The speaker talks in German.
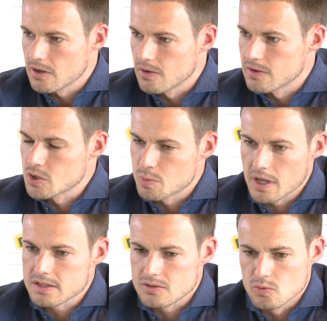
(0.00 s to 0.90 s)
und das
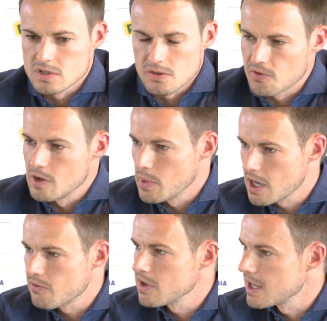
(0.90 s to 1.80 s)
schmerzt uns noch viel
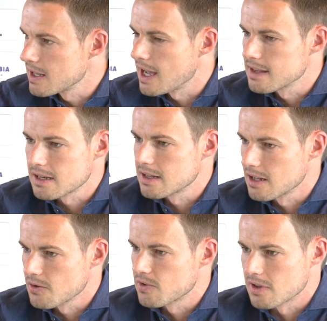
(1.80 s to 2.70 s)
mehr wie jeder andere,
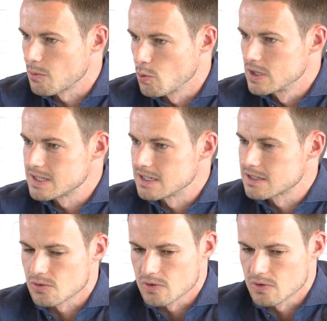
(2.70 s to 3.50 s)
der auf der Tribüne sitzt.